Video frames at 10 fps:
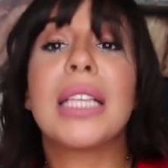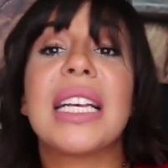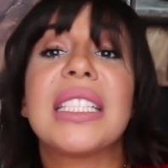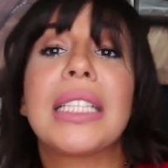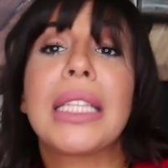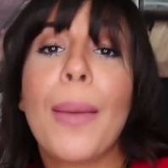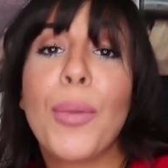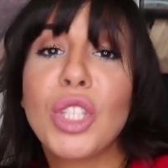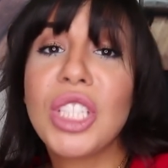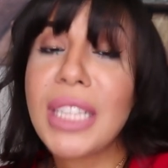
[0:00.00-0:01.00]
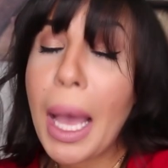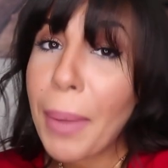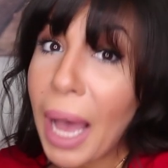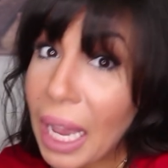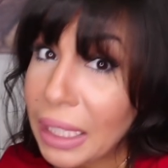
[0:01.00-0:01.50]
ça, c'était un petit
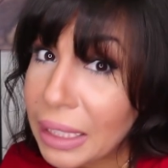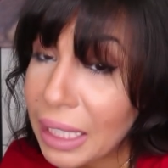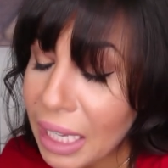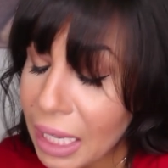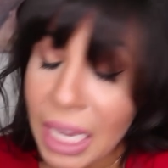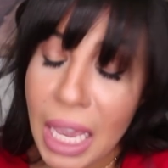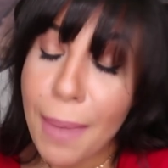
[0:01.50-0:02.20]
aparté,